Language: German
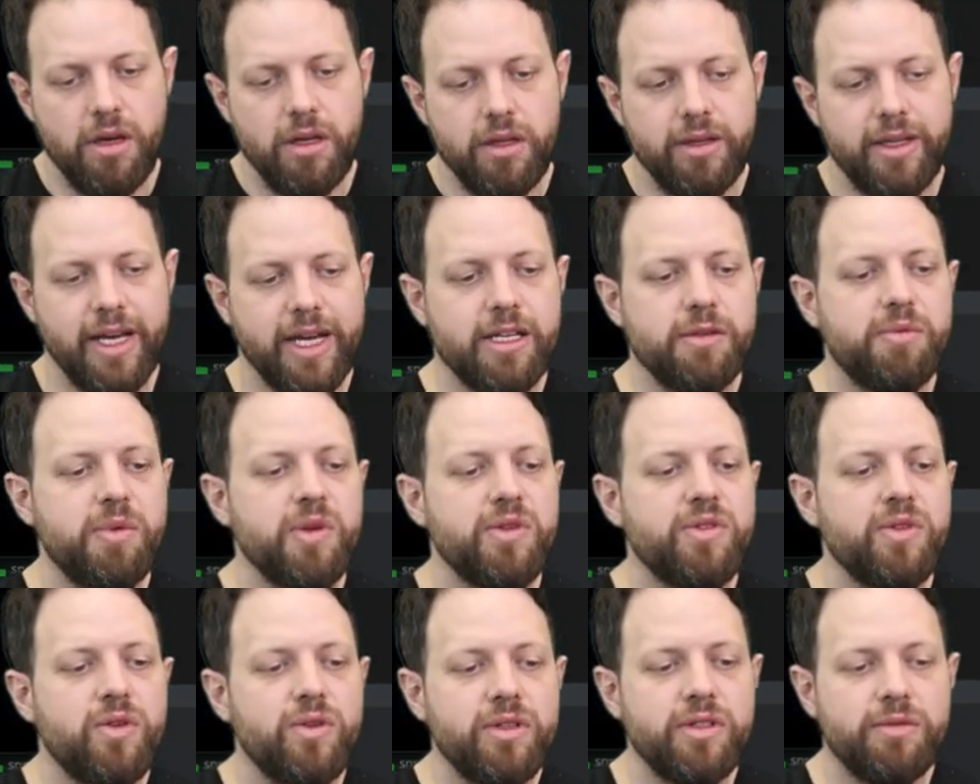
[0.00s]
Die
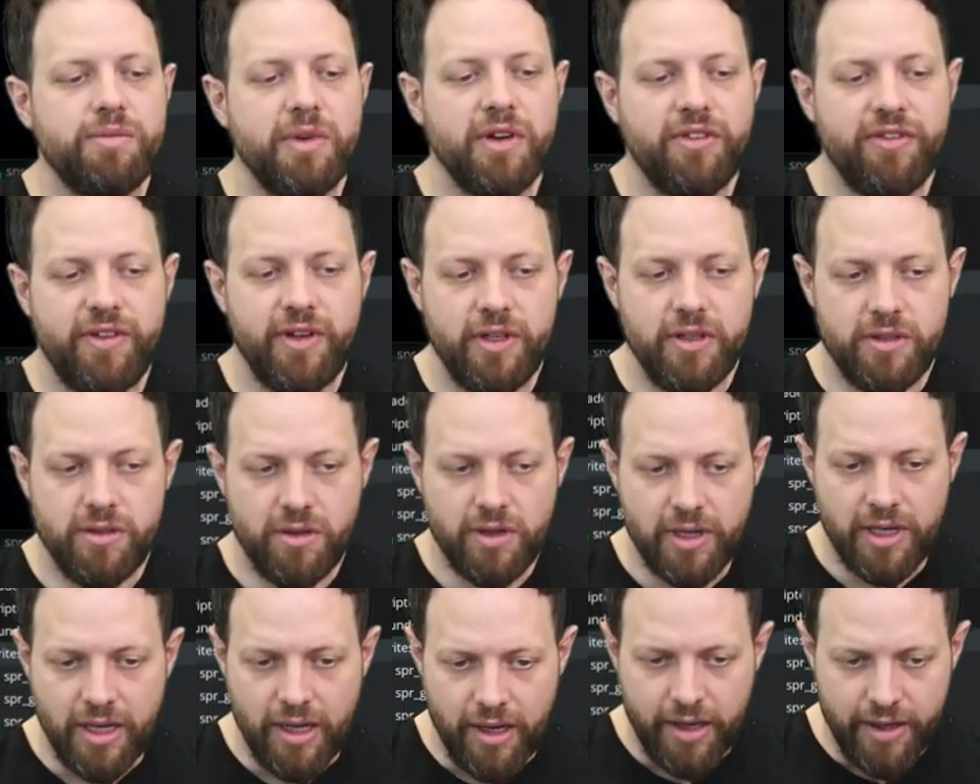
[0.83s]
Explosion ist mir viel zu
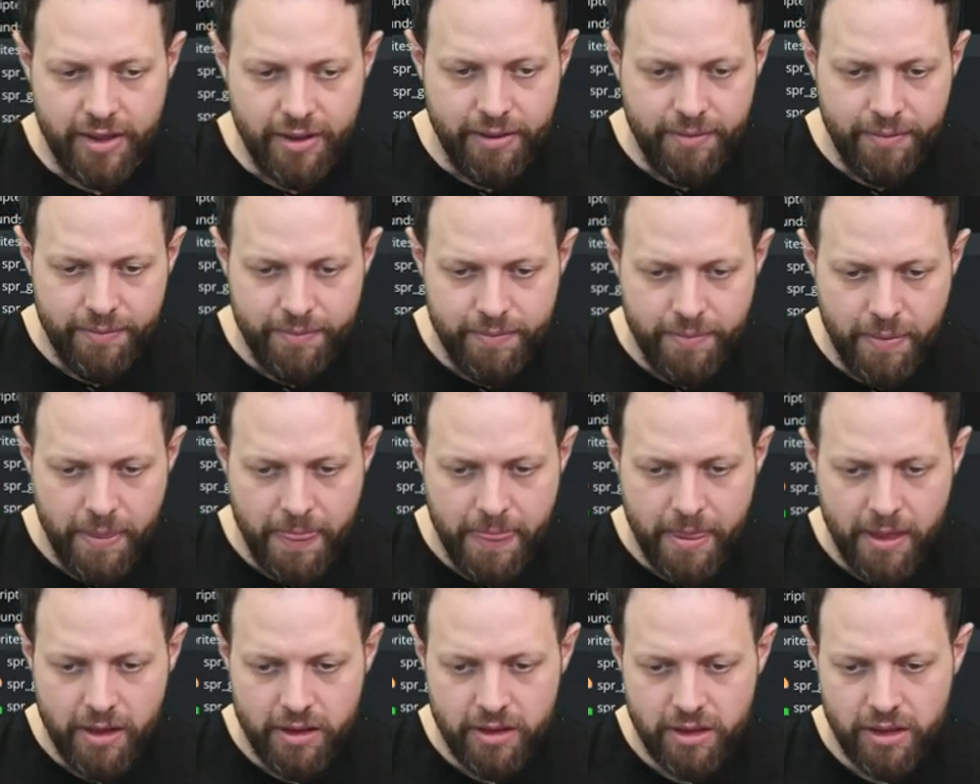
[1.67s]
klein.
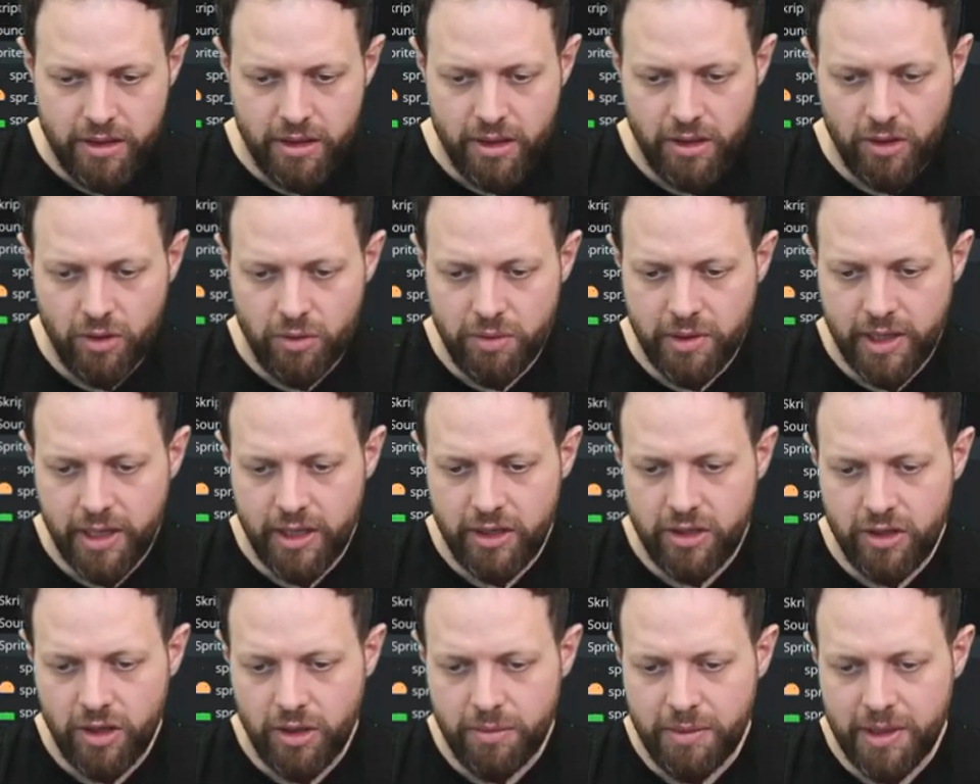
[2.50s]
Darum gehe
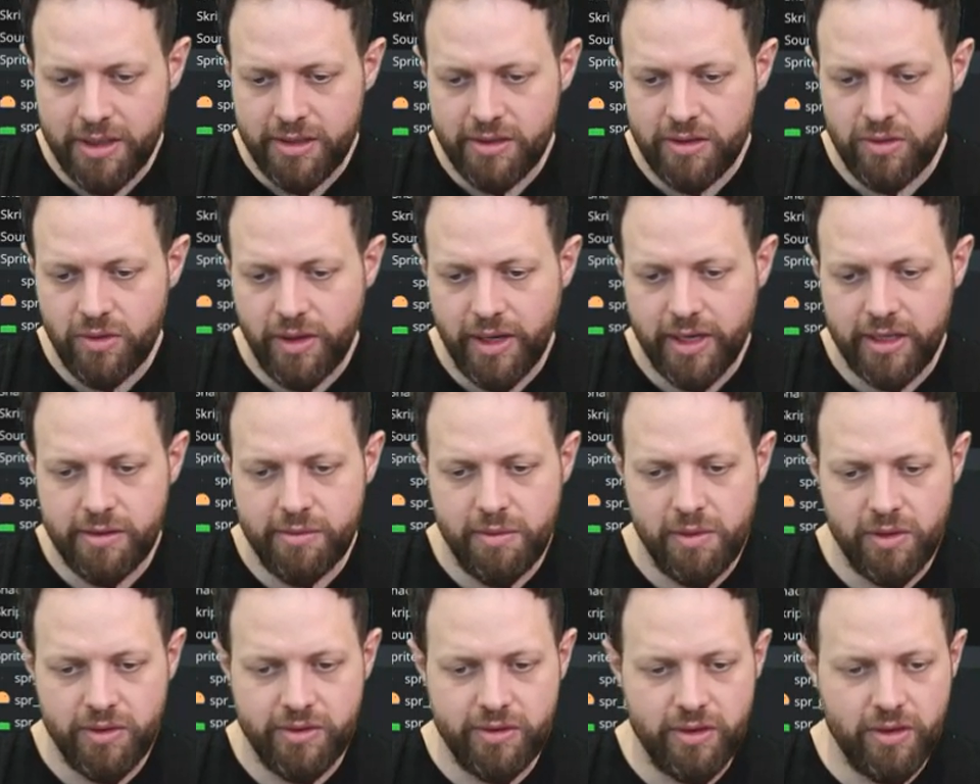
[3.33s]
ich nochmals zur
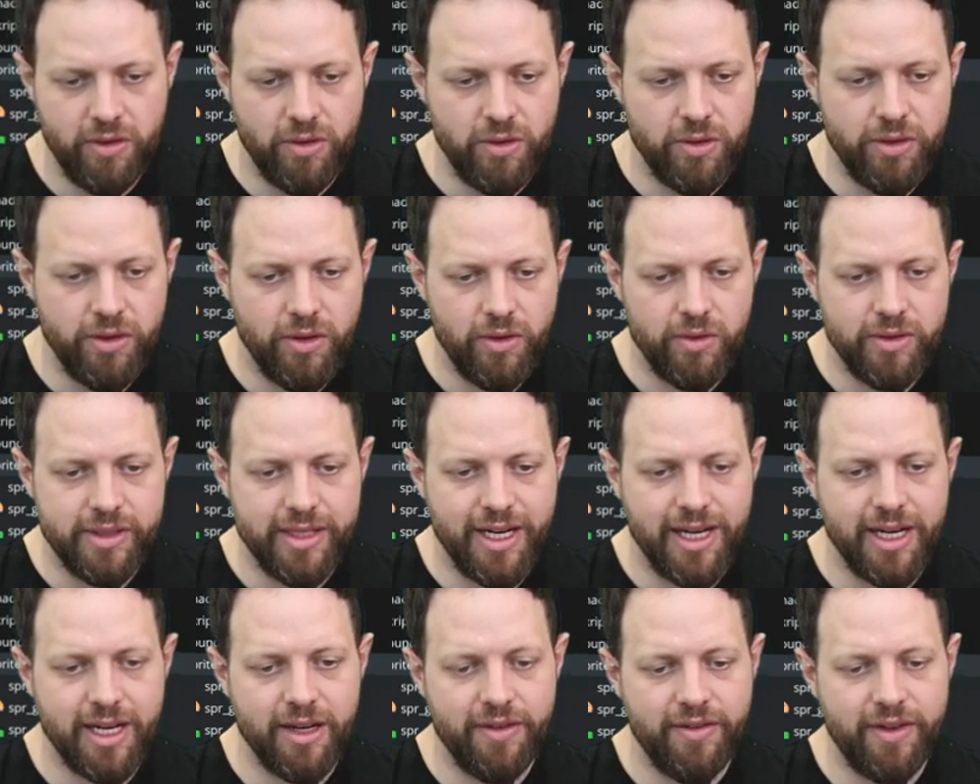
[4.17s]
Explosion und
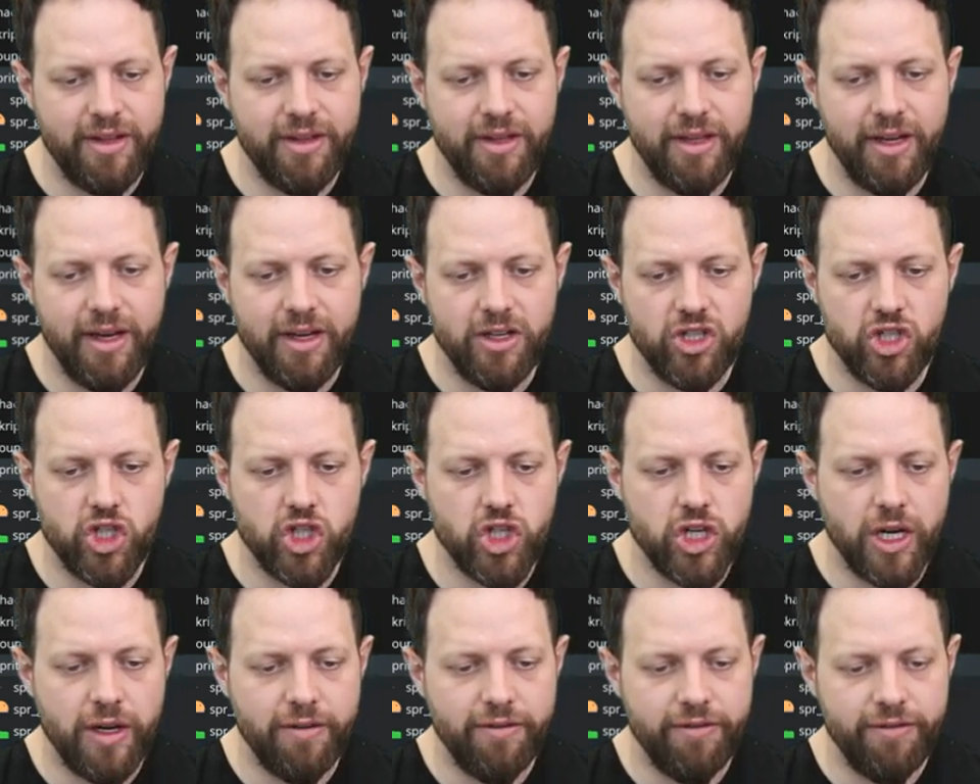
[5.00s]
sage, wenn die
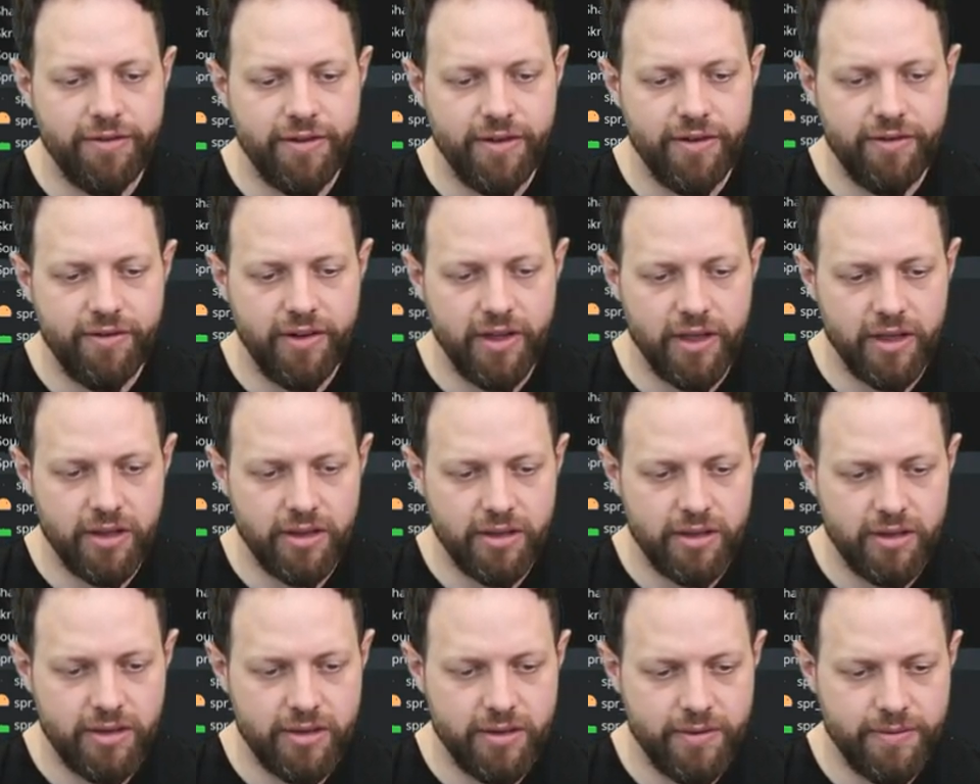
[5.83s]
erschaffen
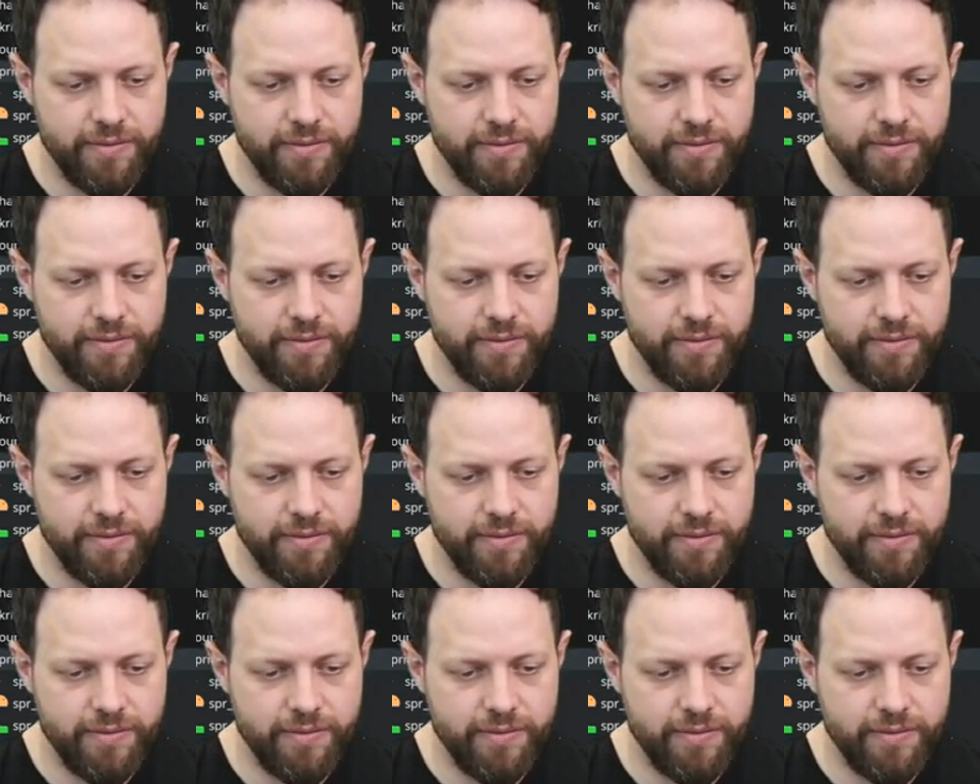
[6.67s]
wird,